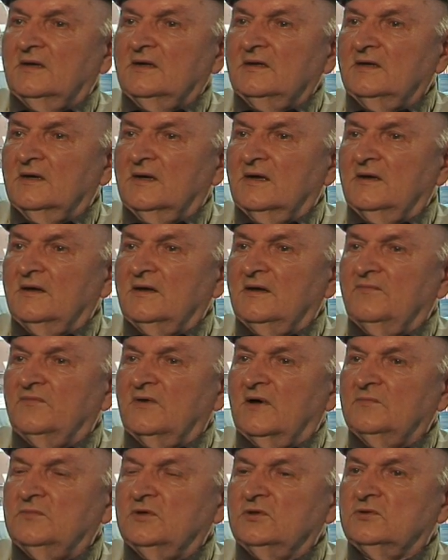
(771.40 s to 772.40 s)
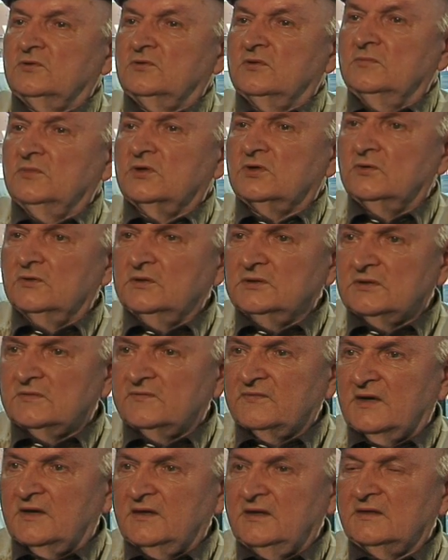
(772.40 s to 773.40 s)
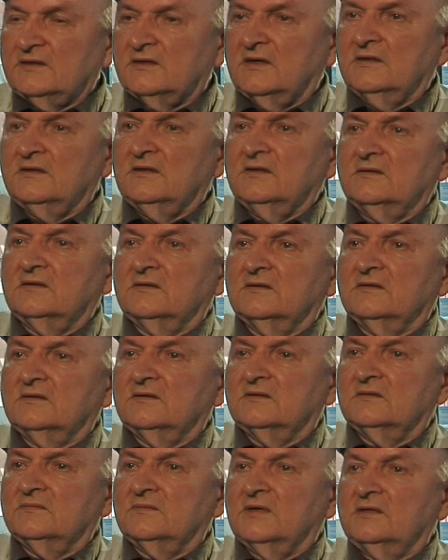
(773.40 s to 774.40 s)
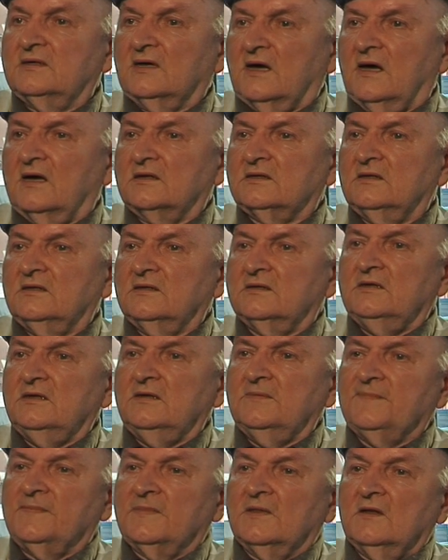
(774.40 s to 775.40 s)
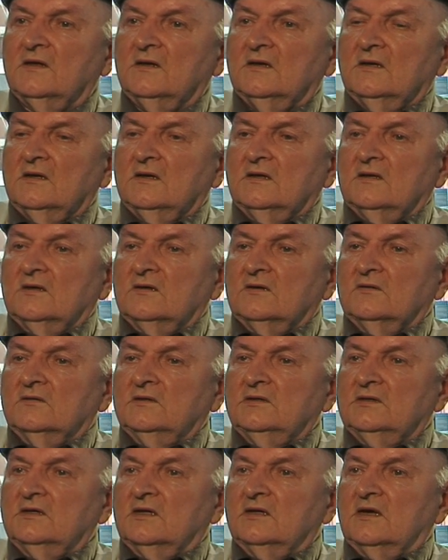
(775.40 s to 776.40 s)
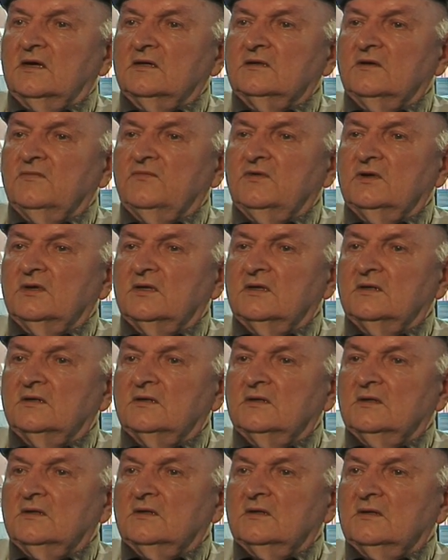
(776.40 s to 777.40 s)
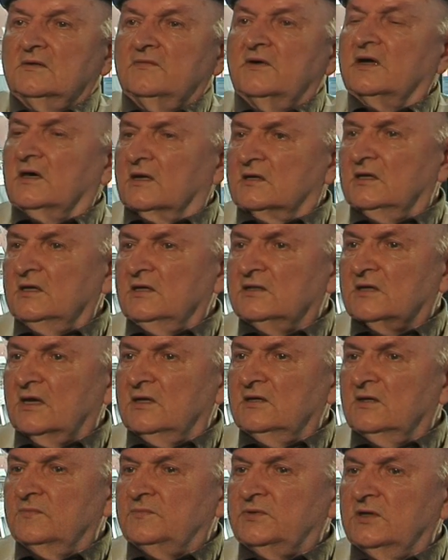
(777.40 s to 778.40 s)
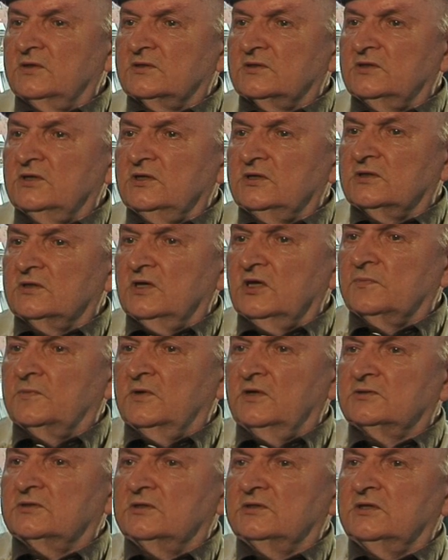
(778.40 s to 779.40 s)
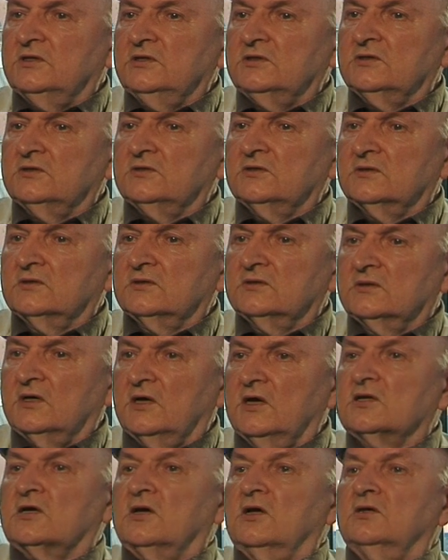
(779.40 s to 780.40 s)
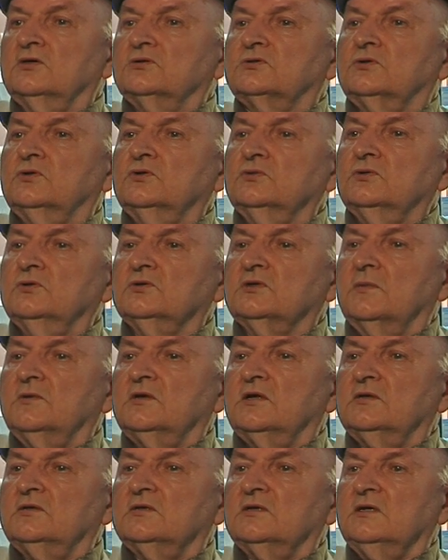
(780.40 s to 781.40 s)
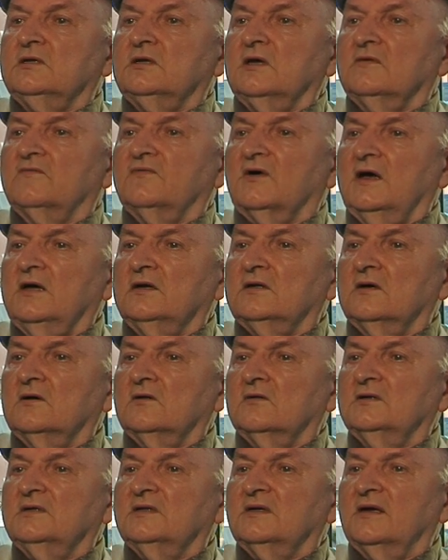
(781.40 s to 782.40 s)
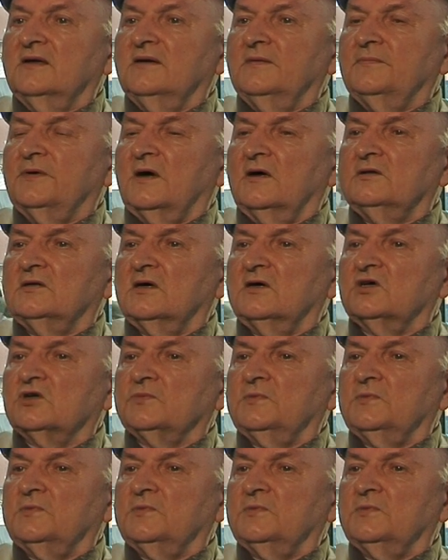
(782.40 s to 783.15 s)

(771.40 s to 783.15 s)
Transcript: Ja, ich war bis zum Schluss, war ich dann äh, bei der Artillerie und dann hatten wir war ja Kriegsende plötzlich, nicht? Plötzlich hieß es, äh, der Hitler ist tot, aber der Krieg geht weiter und dann ein paar Tage